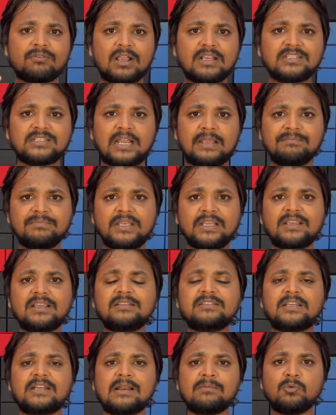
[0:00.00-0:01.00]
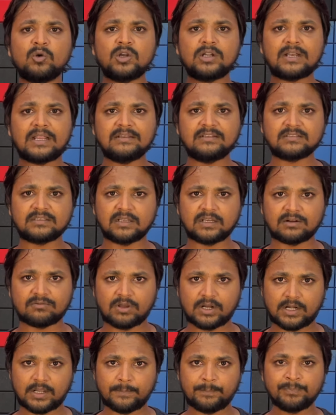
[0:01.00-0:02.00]
वॉच टाइम देके चैनल मोनेटाइजेशन
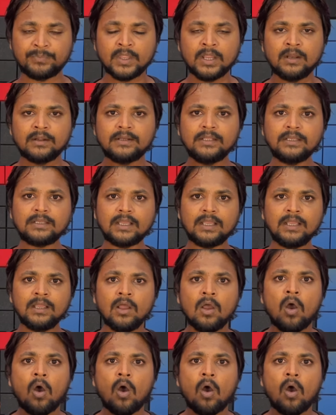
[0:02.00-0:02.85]
करवाना ठीक है